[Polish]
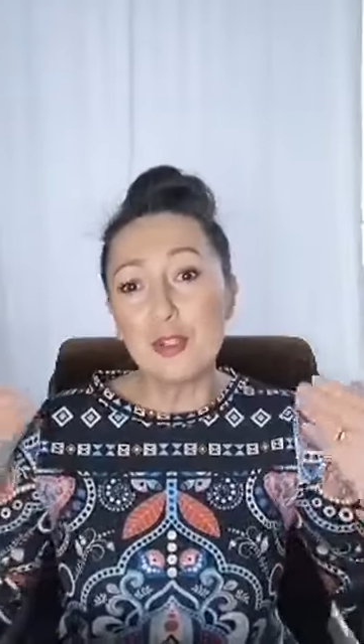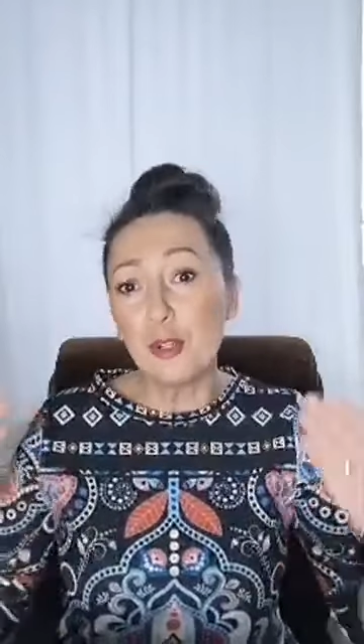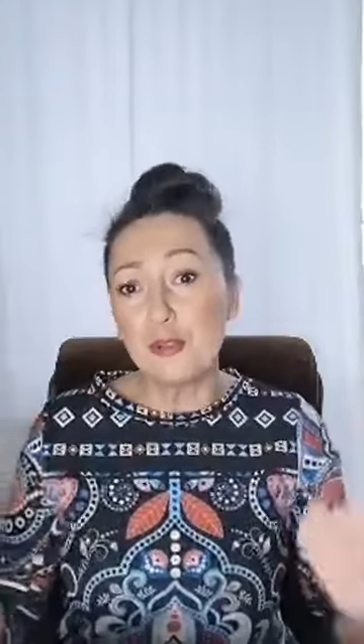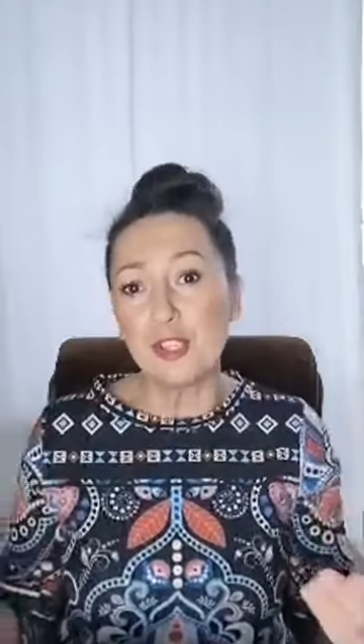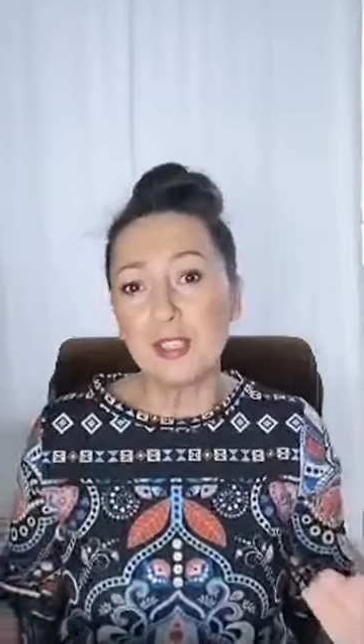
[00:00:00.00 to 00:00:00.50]

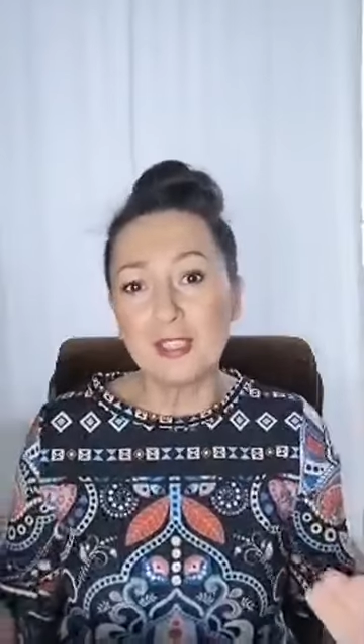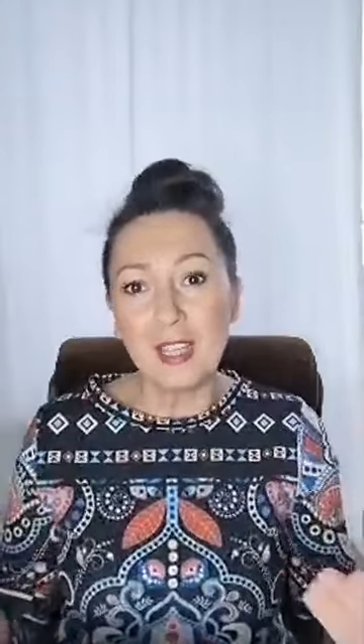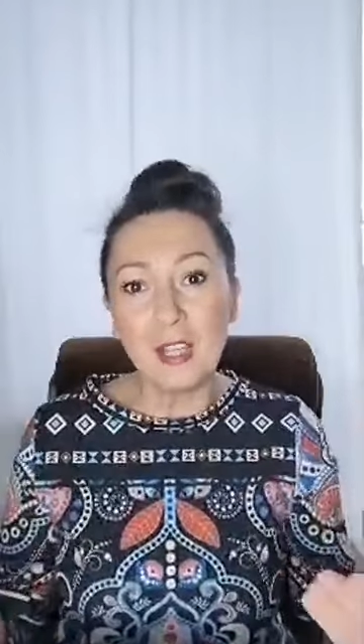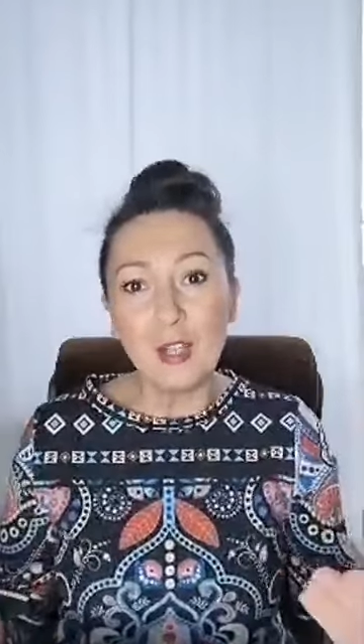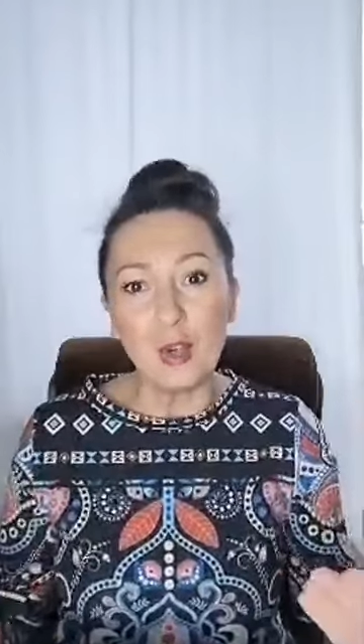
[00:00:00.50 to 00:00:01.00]
do
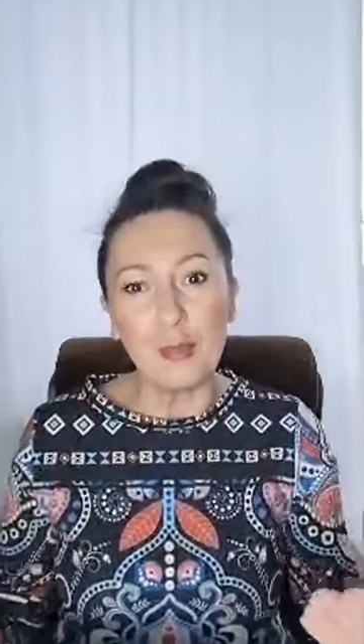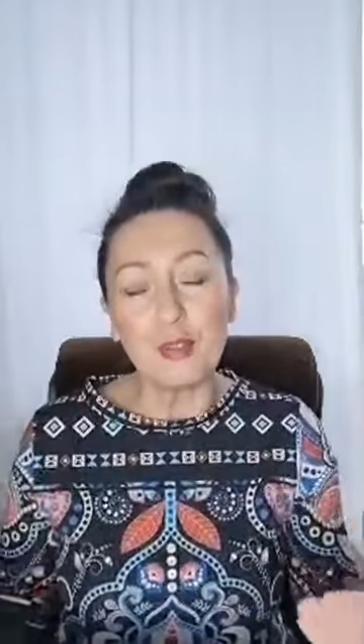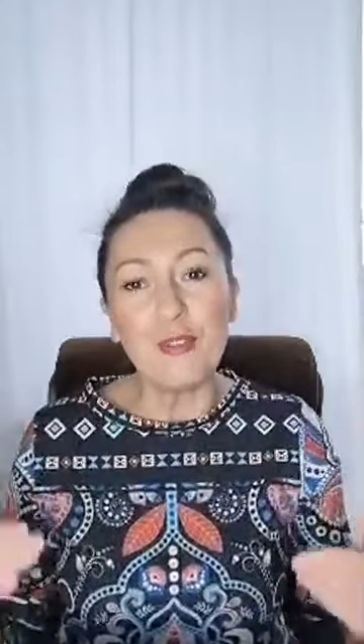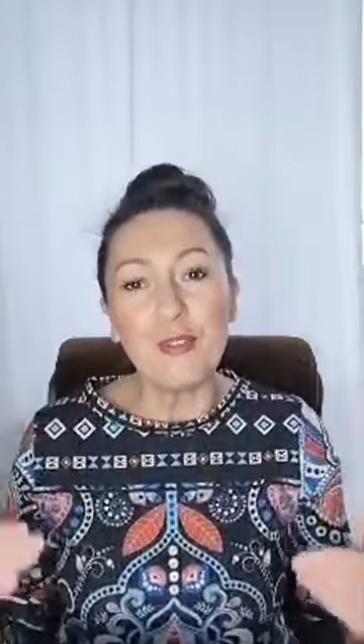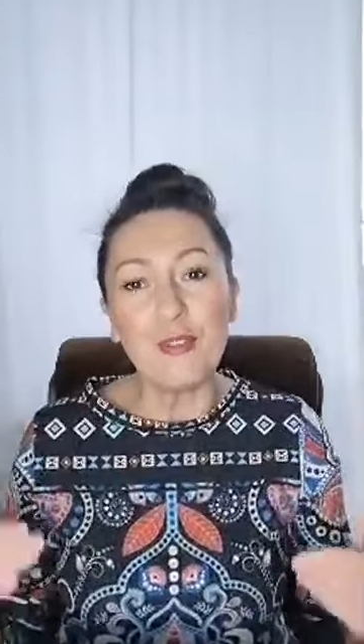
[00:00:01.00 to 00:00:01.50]
wszystkiego
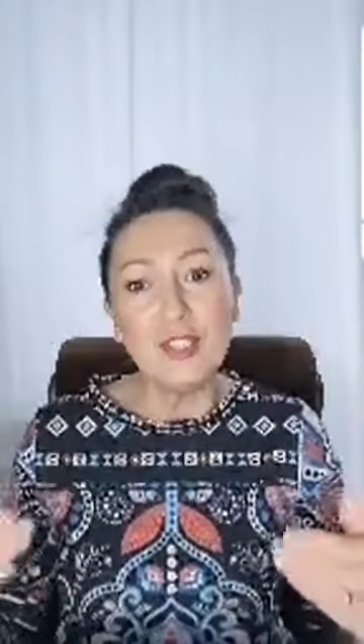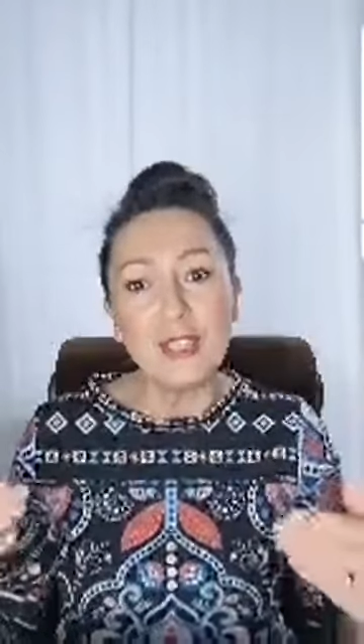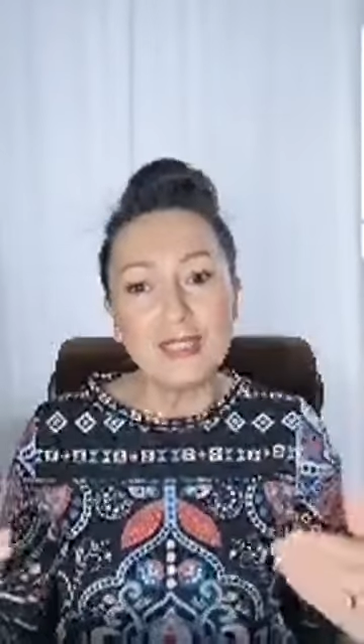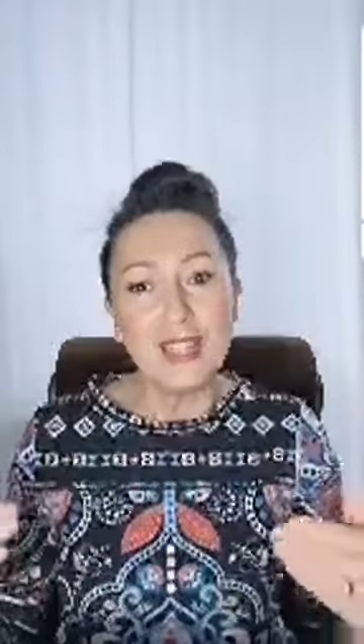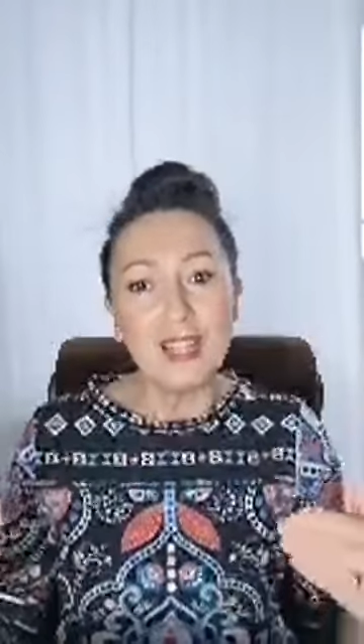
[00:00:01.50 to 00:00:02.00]
prowadzi
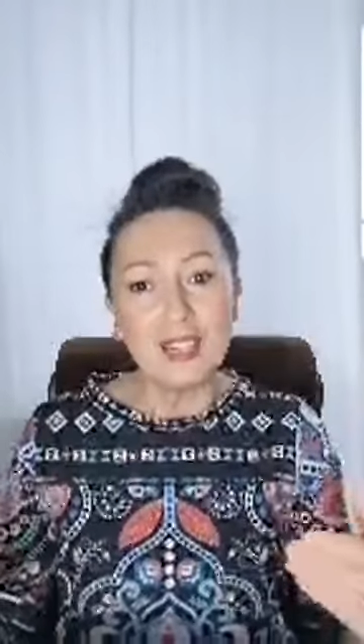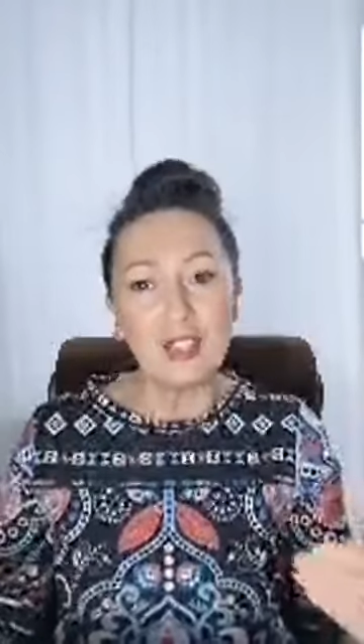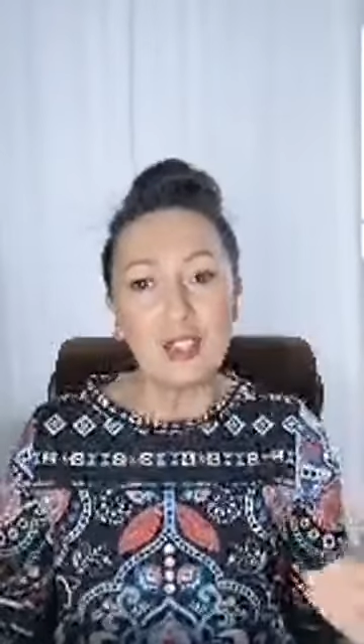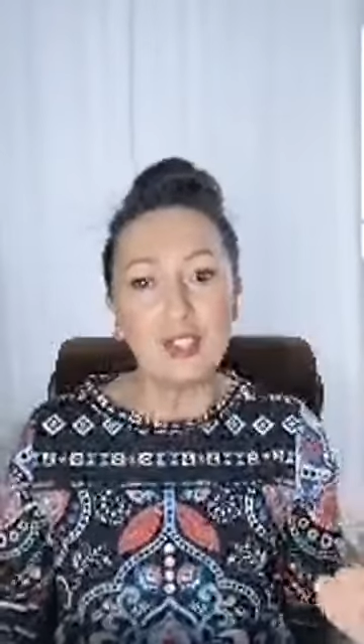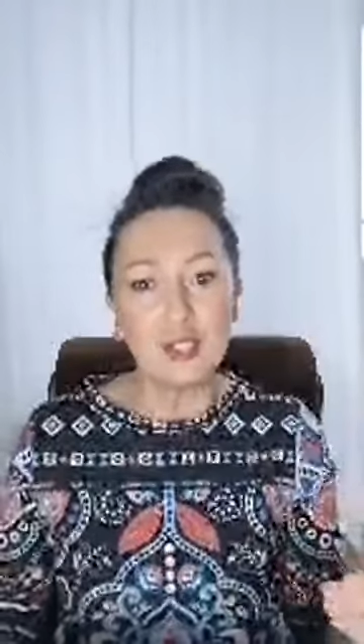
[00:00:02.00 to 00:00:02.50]
nas
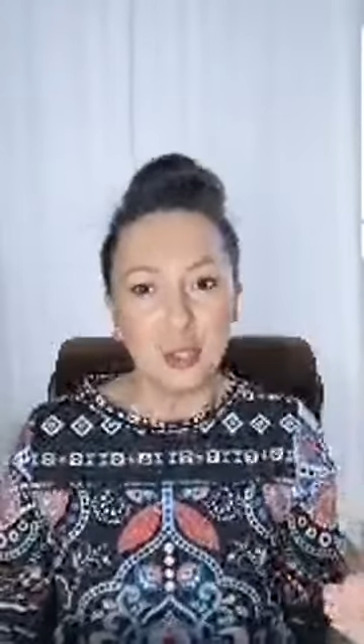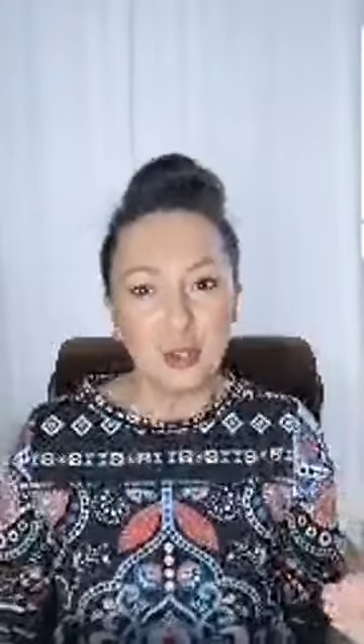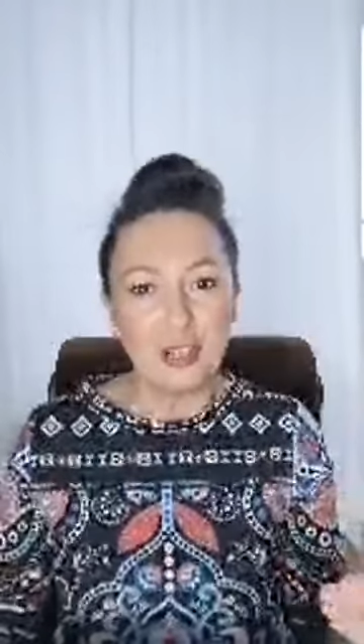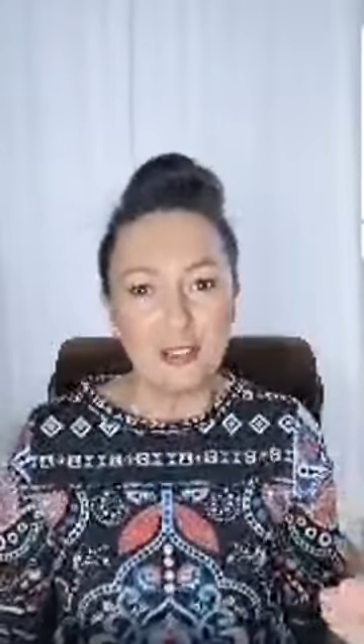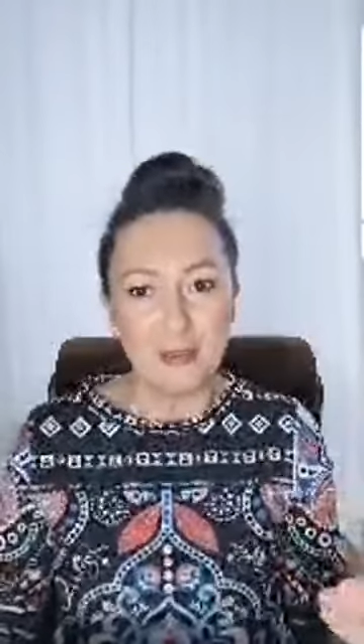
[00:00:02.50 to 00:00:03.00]
jakaś
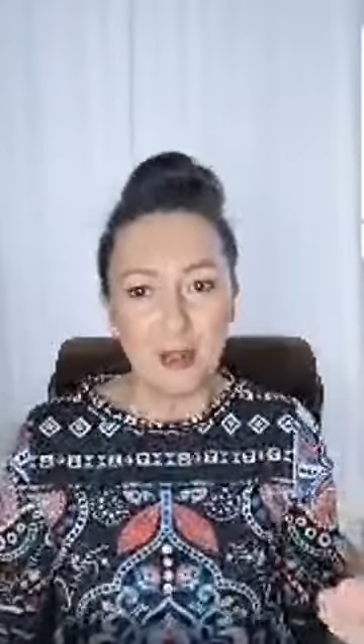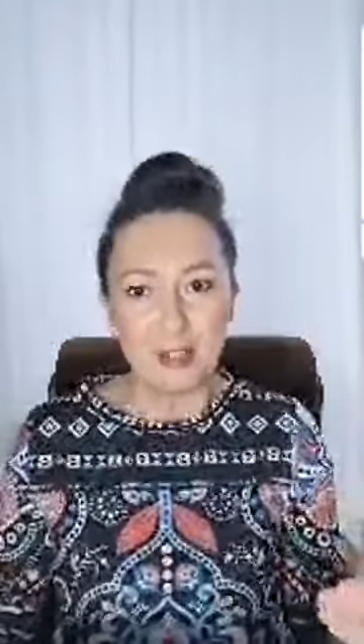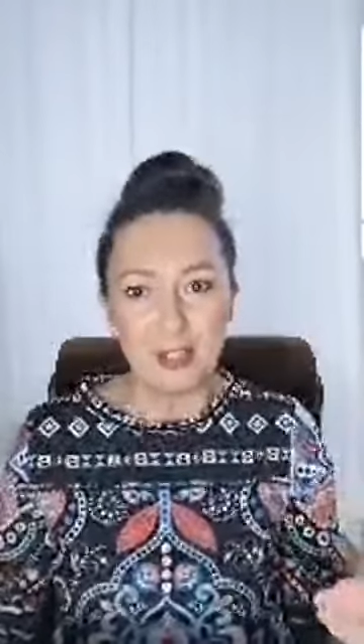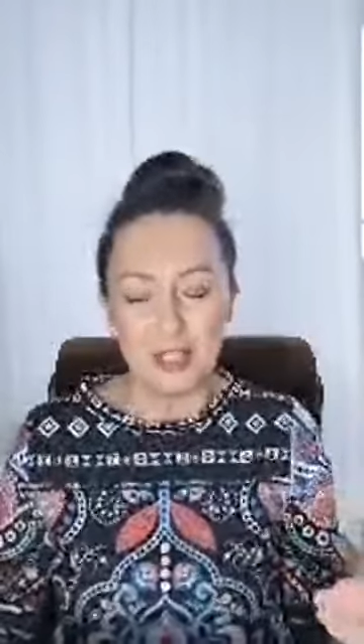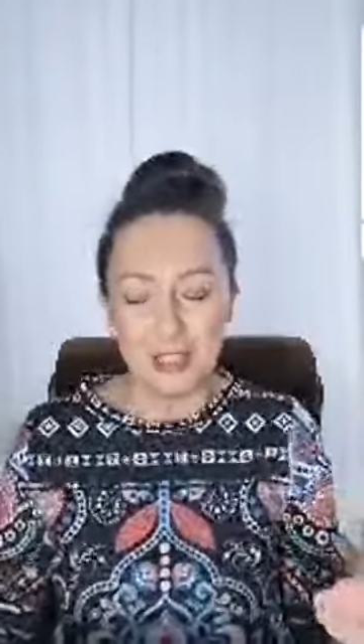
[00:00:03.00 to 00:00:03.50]
droga
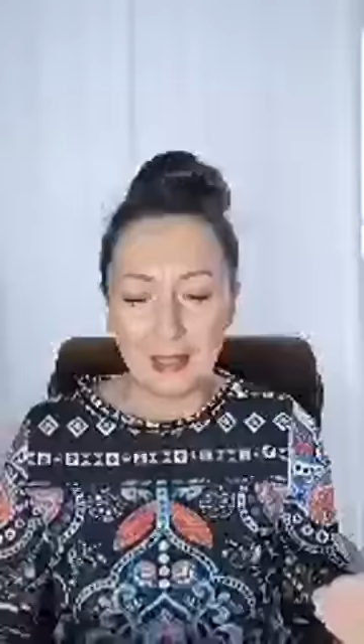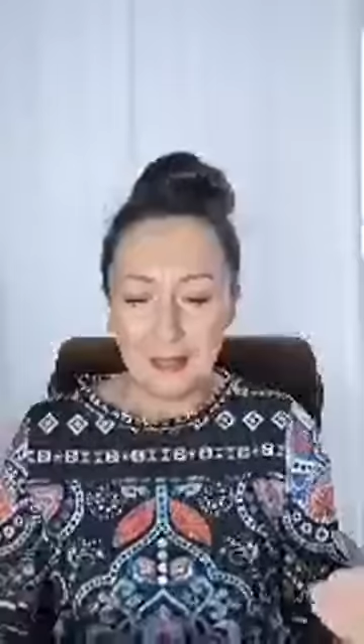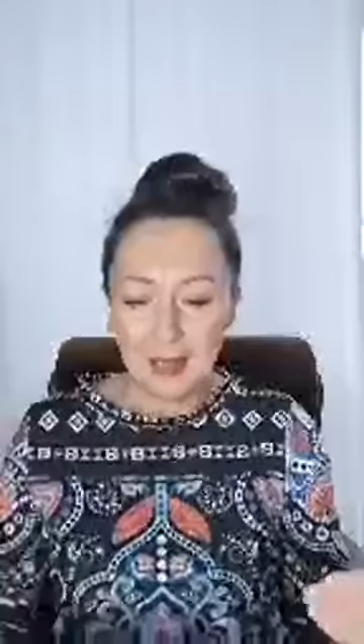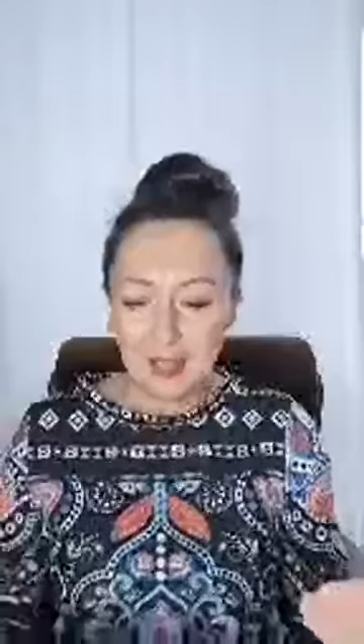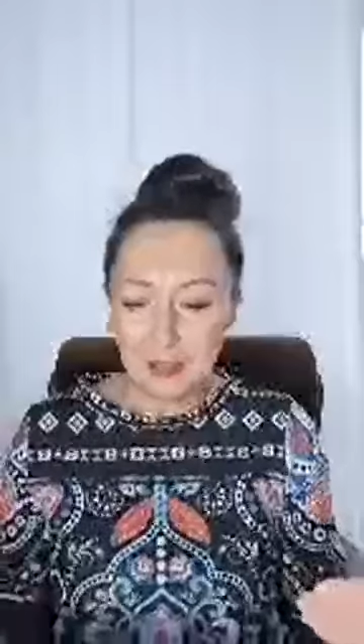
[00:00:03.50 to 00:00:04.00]
właśnie.
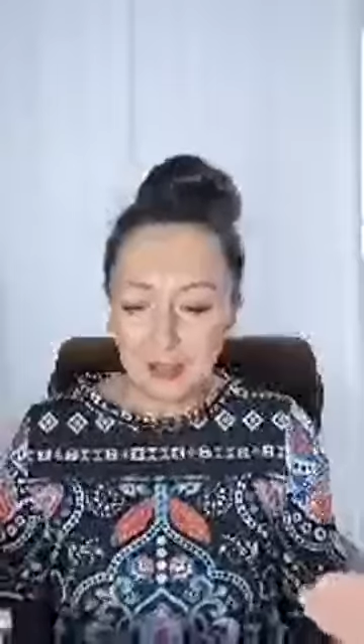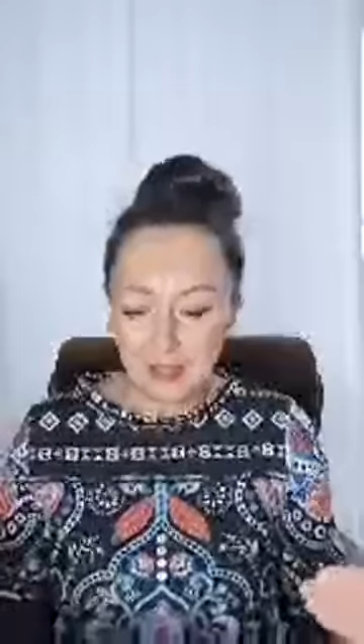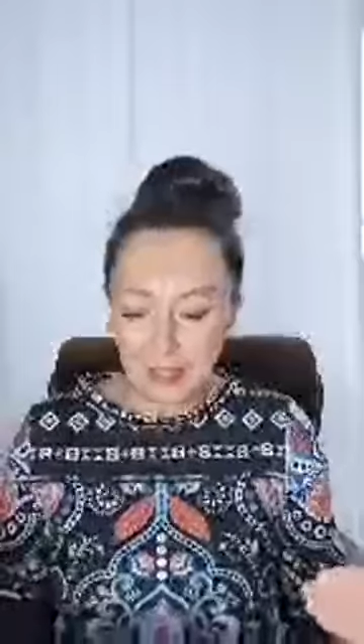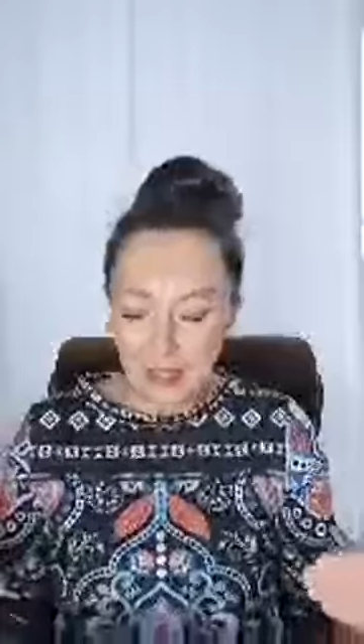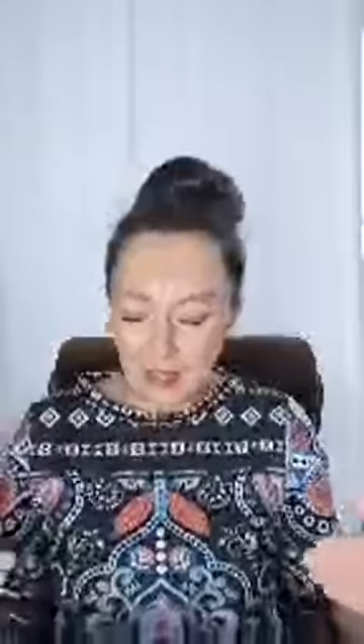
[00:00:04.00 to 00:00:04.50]
I
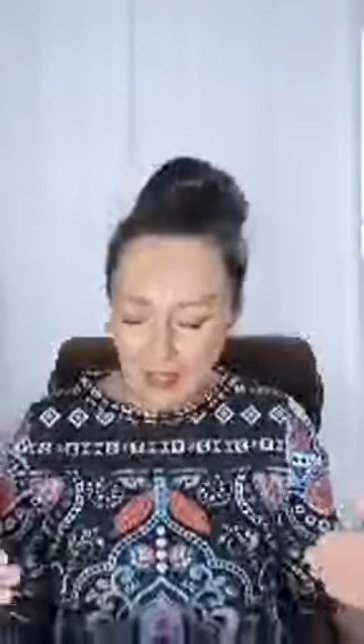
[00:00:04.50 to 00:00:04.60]
słuchajcie,